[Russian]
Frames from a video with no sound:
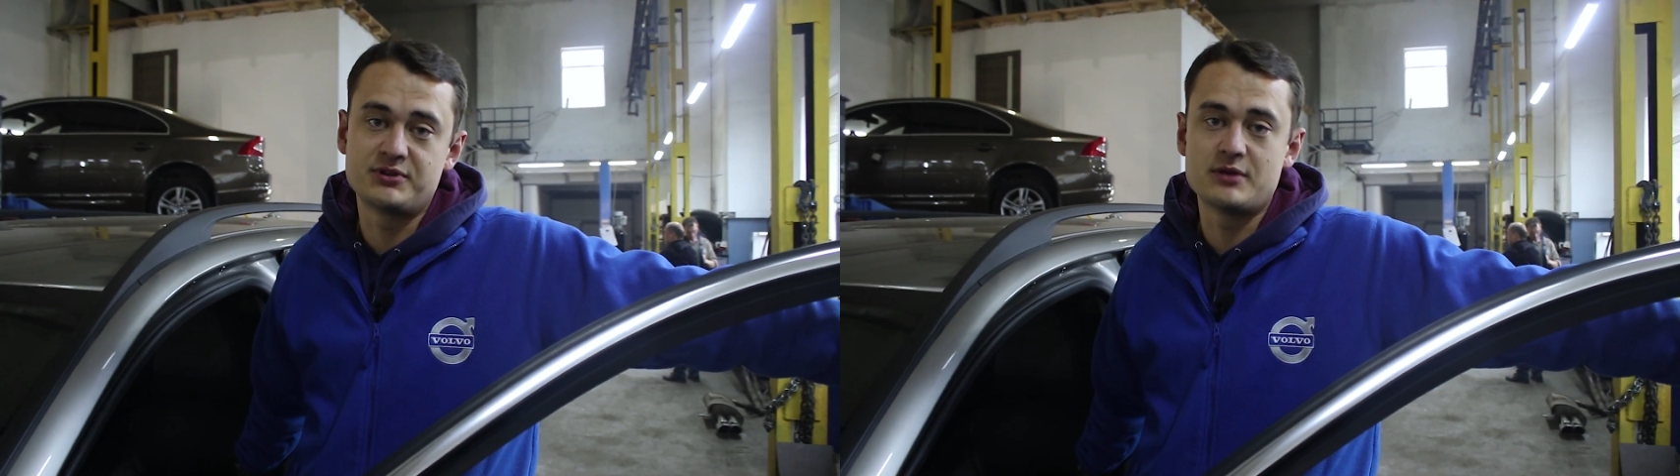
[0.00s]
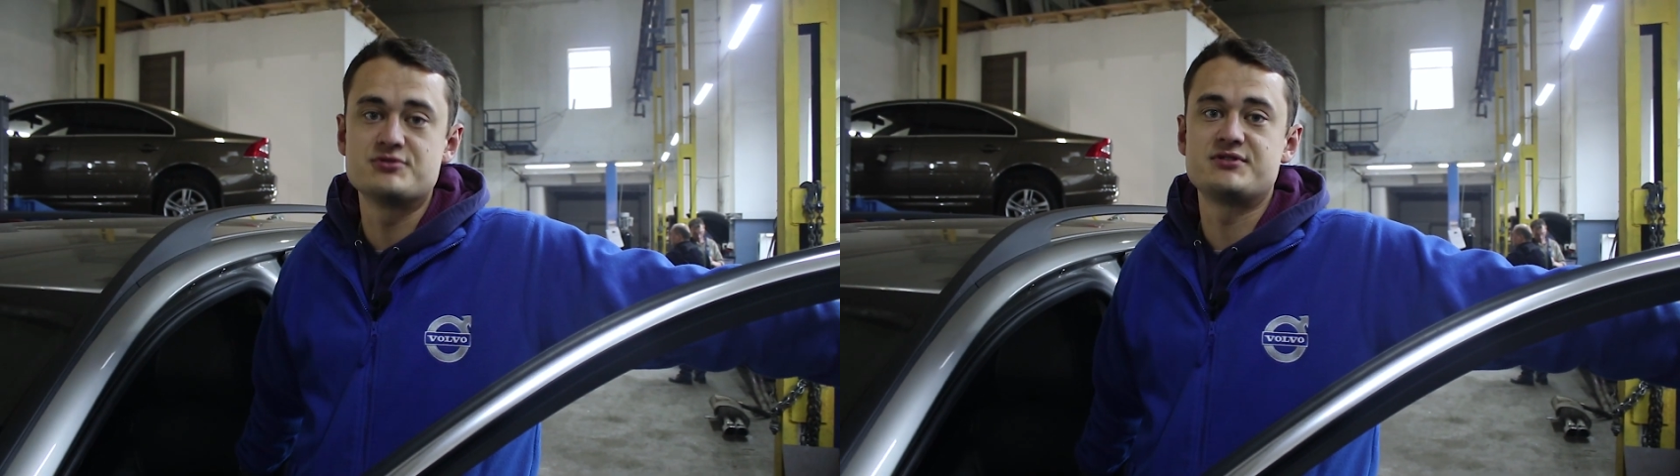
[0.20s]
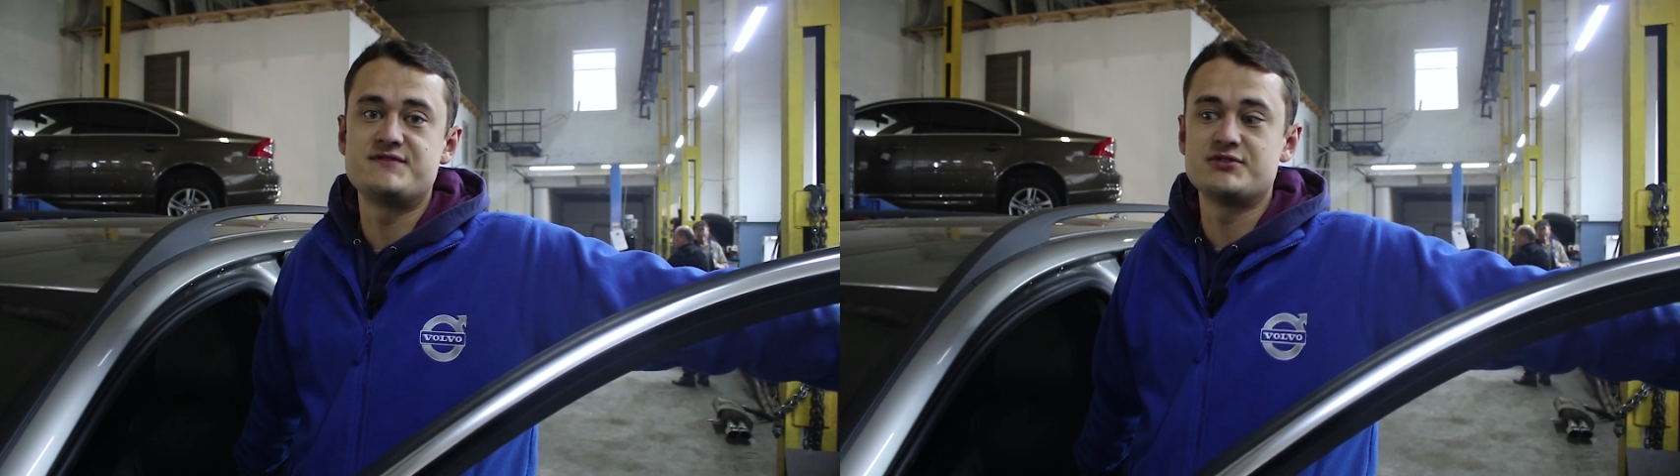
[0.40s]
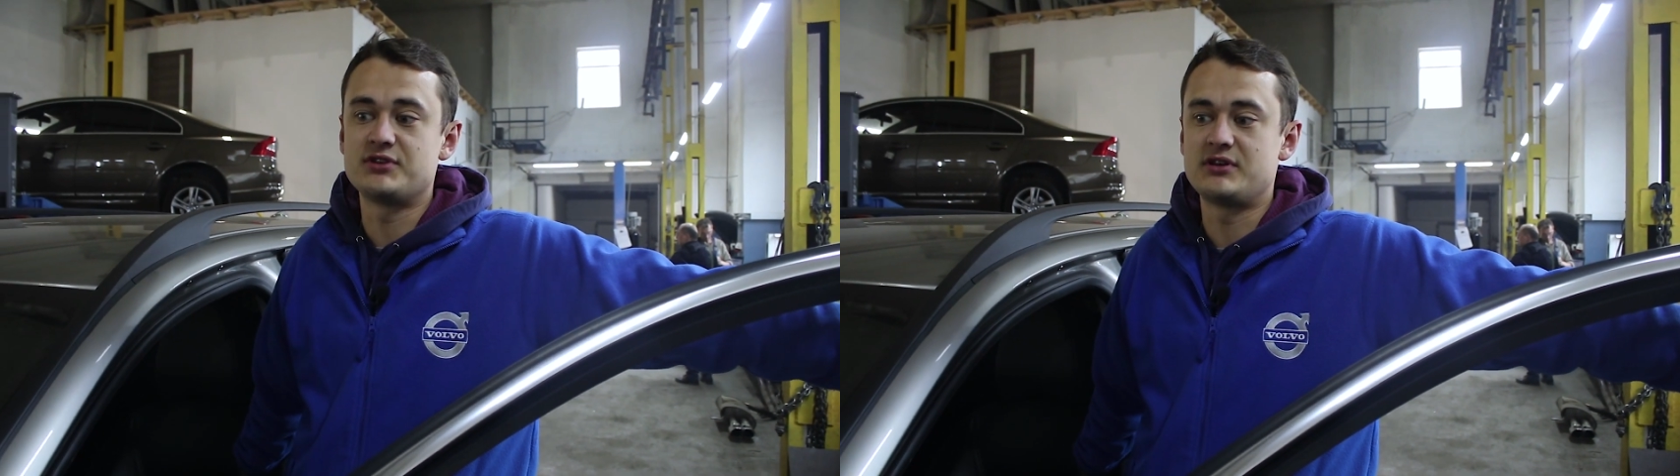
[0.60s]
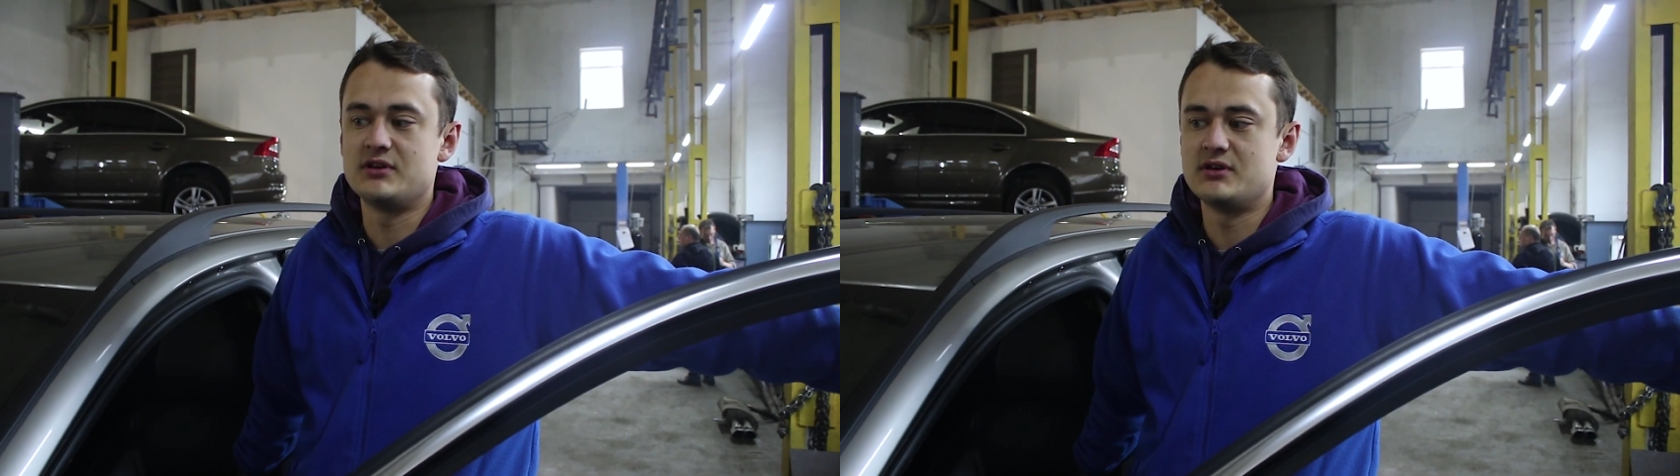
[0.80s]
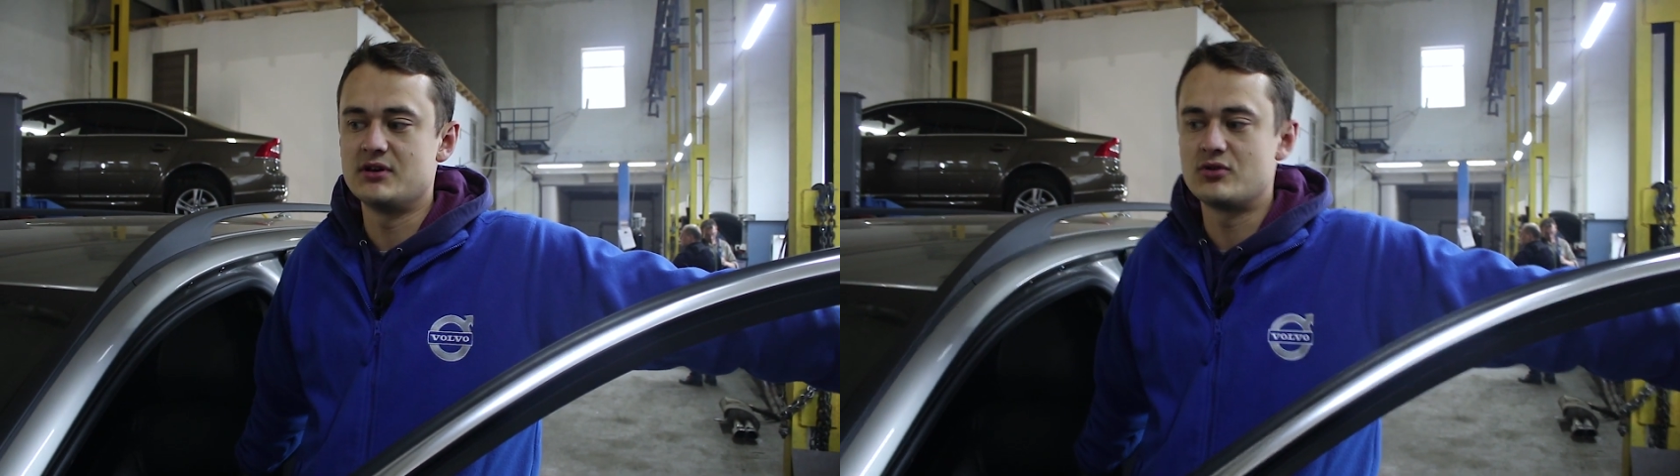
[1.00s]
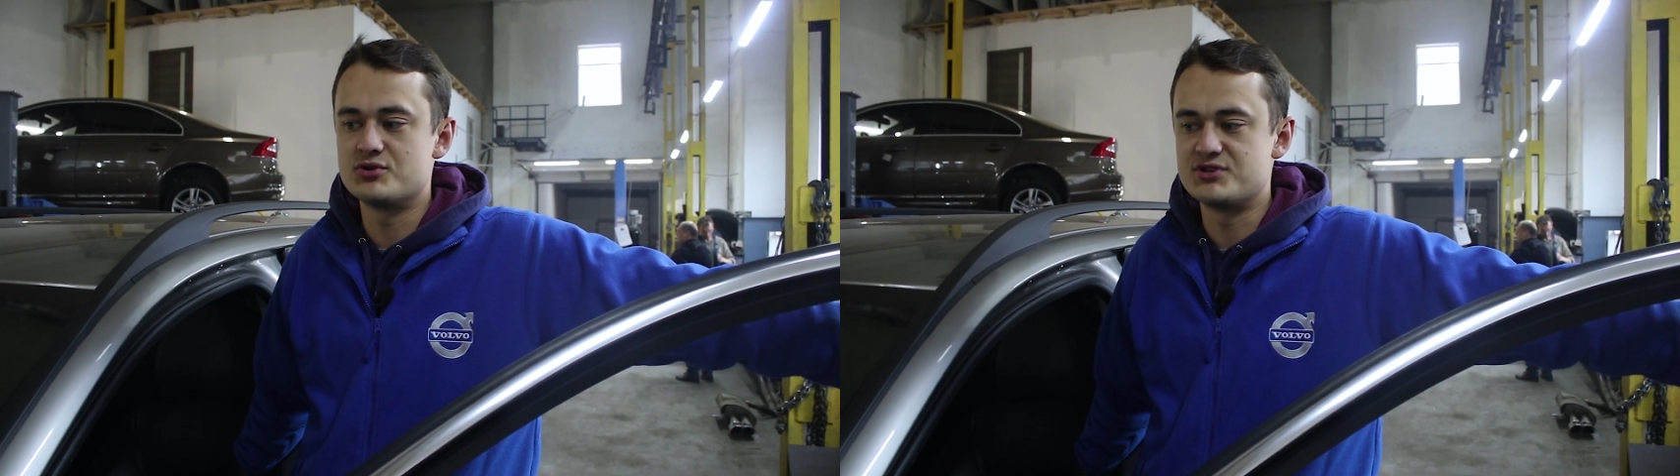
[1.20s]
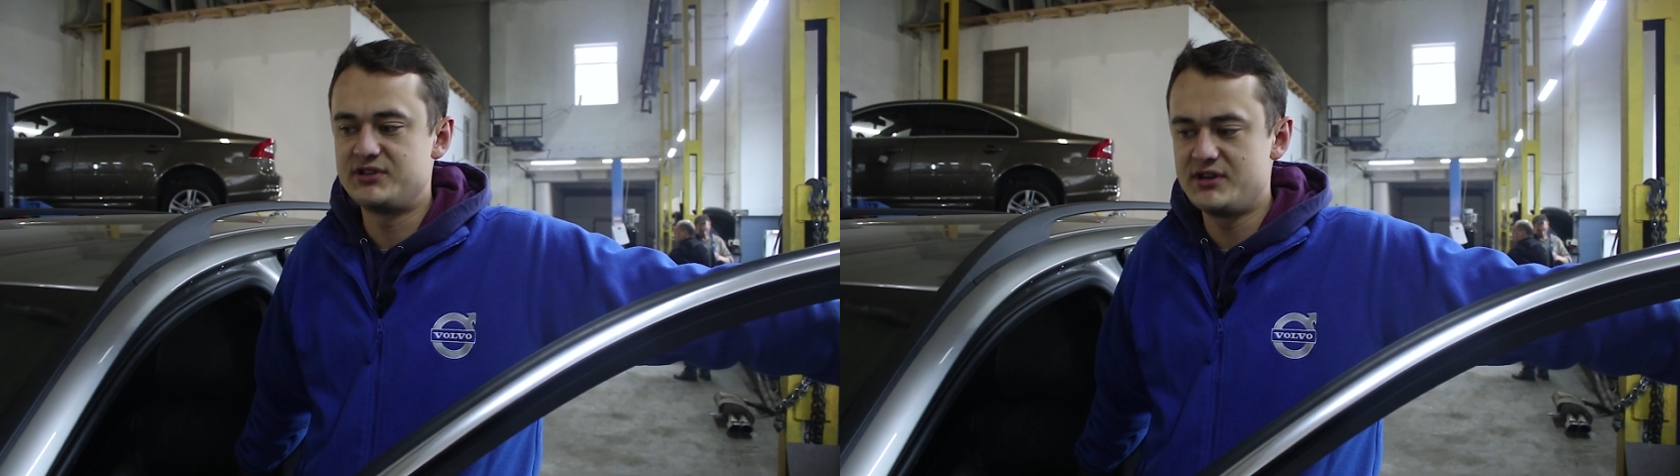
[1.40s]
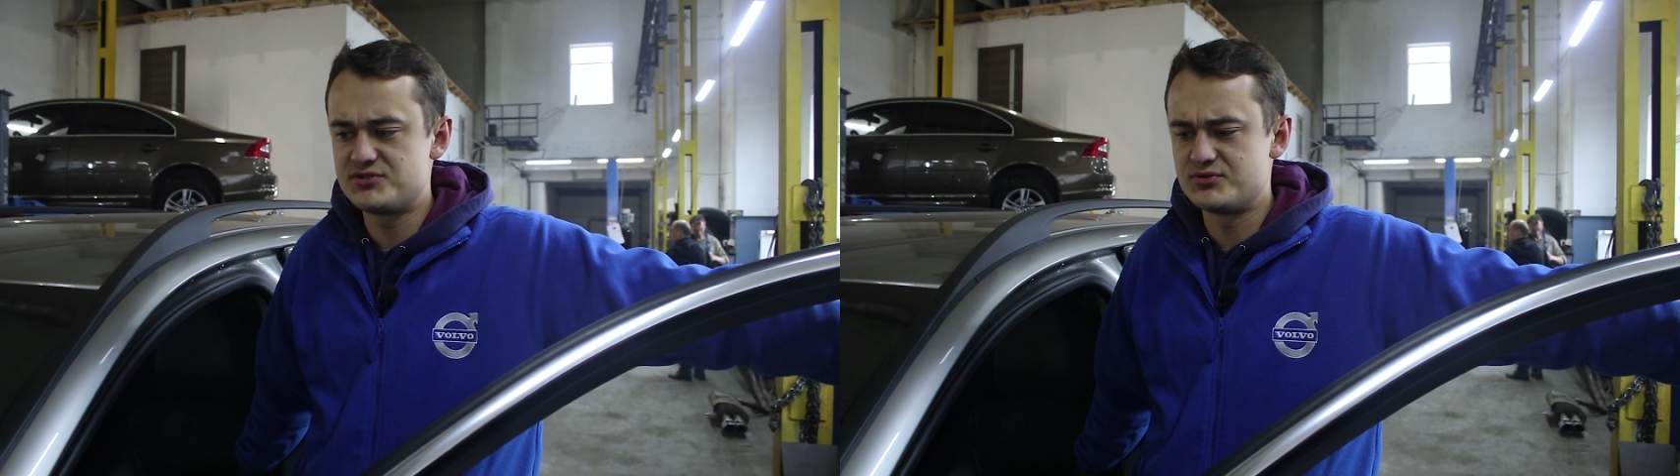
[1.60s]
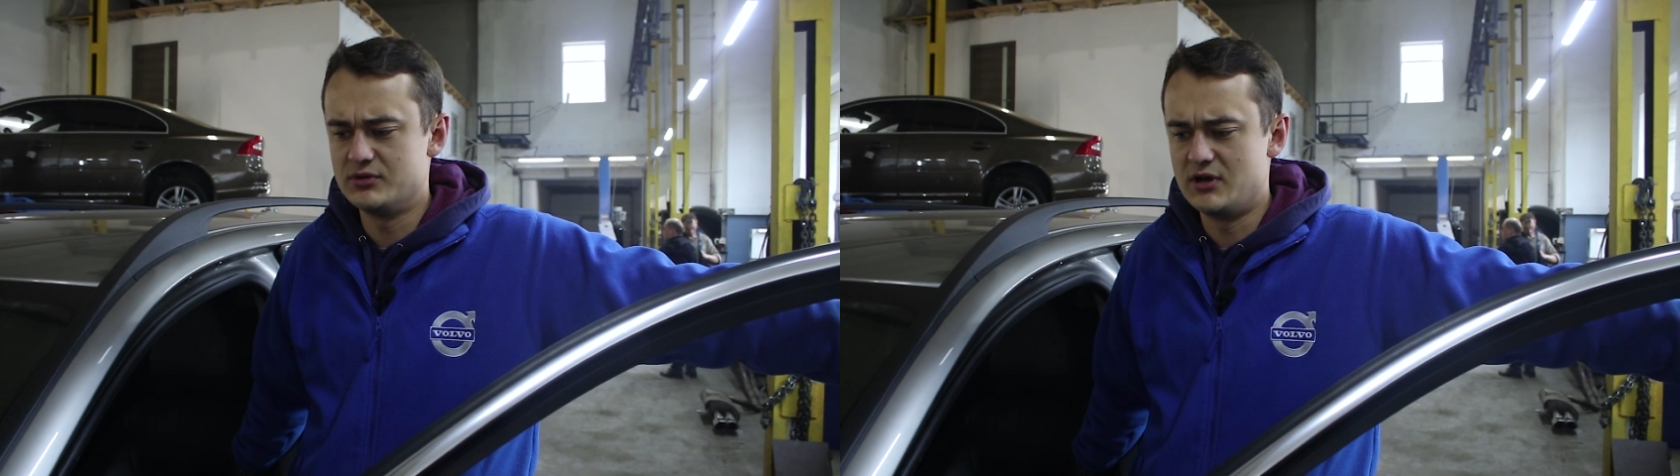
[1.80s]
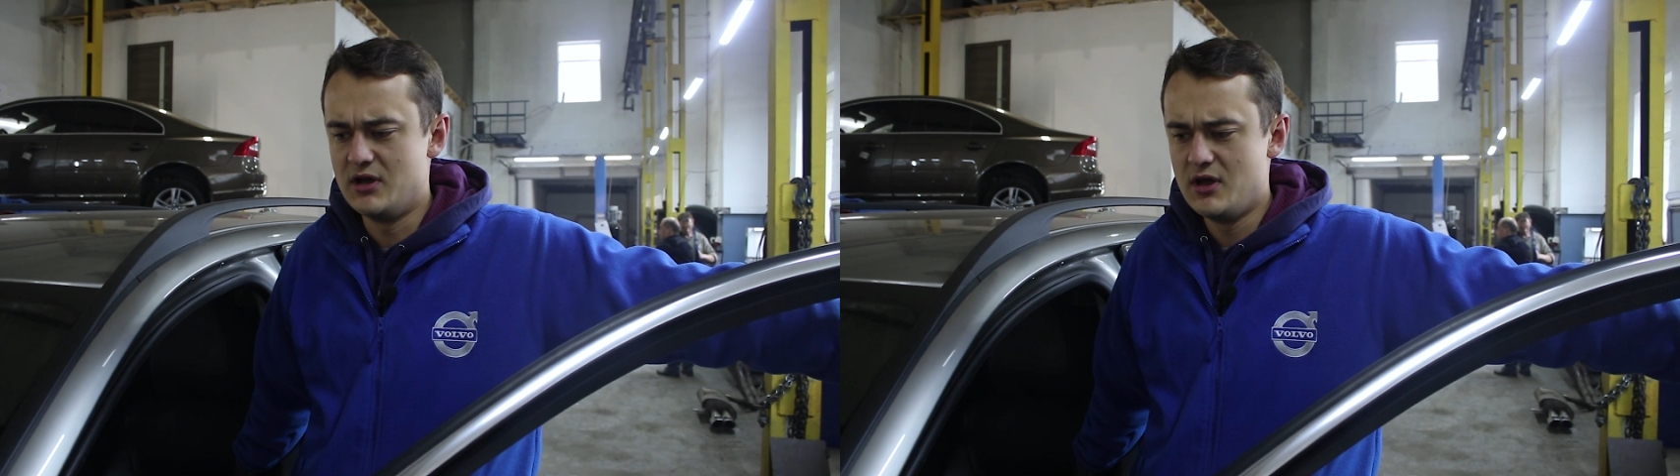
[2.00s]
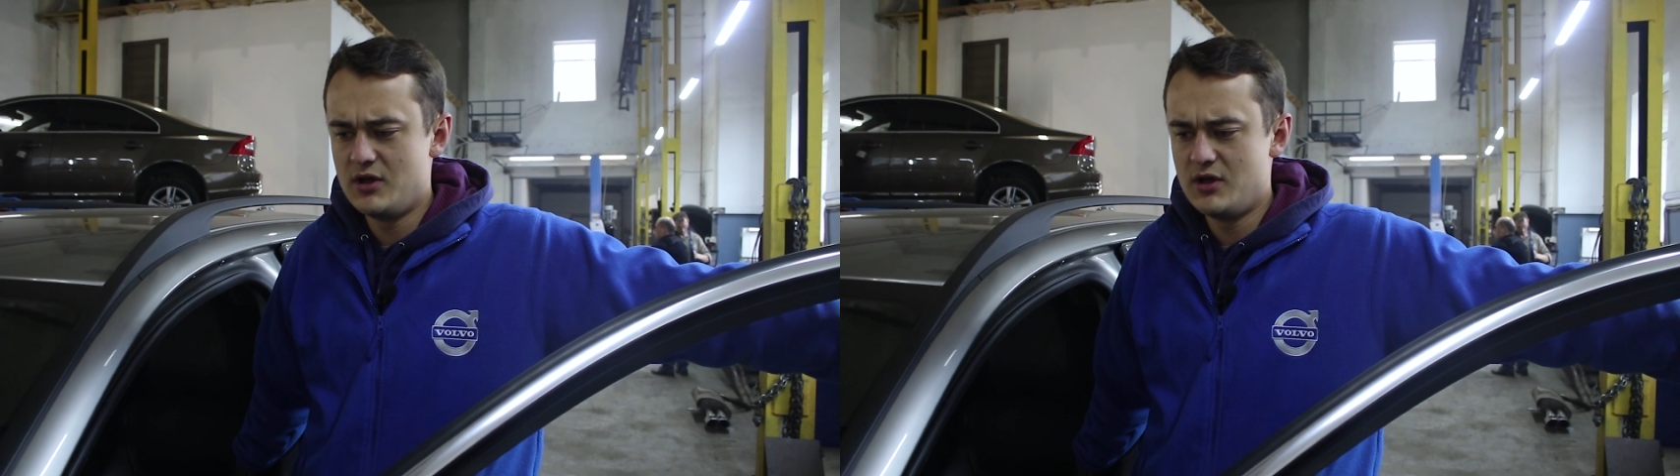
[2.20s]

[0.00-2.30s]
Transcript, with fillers: потому что все-таки кожа треснула,